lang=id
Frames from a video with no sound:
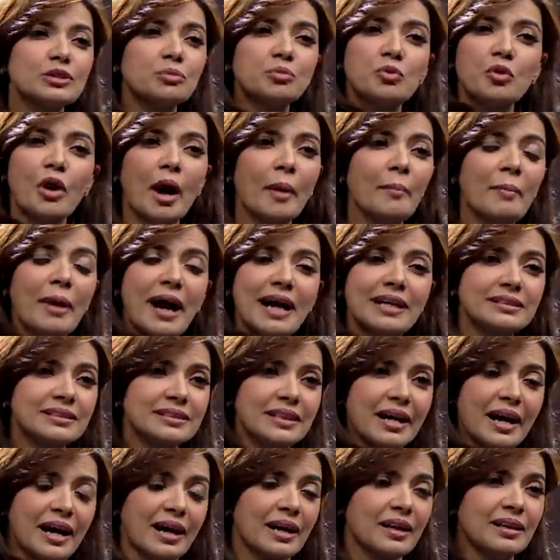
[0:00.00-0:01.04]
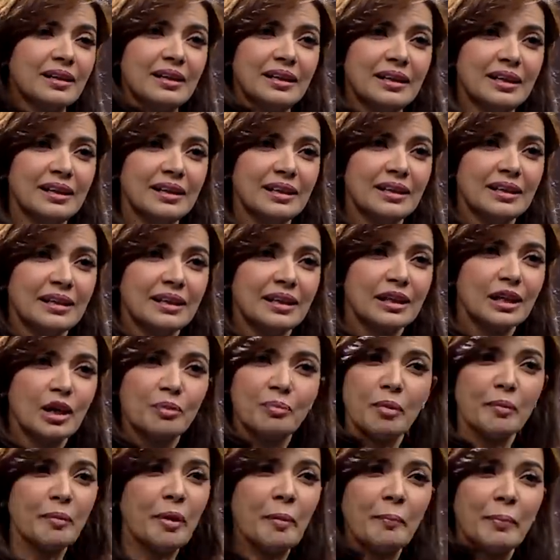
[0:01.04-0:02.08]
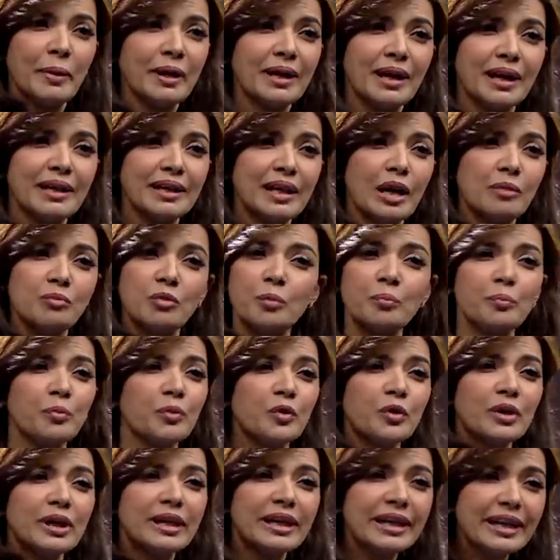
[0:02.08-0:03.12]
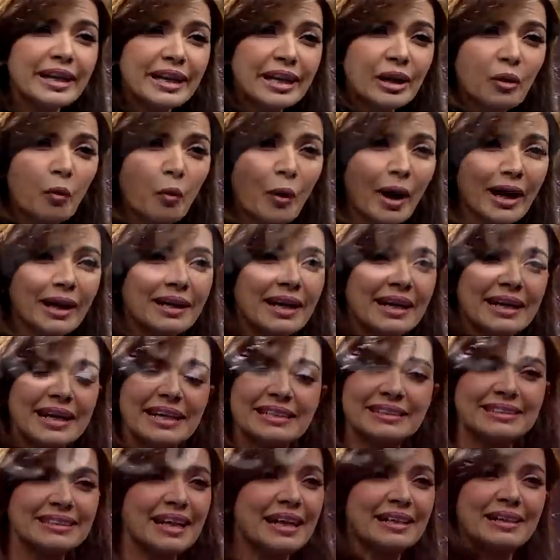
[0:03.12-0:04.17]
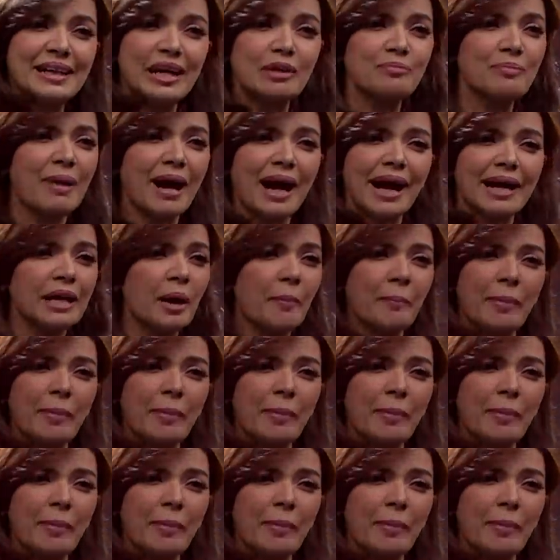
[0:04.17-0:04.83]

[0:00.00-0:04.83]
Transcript: sebuah bangsa. Kepemimpinan yang mumpuni, warga yang sadar bahaya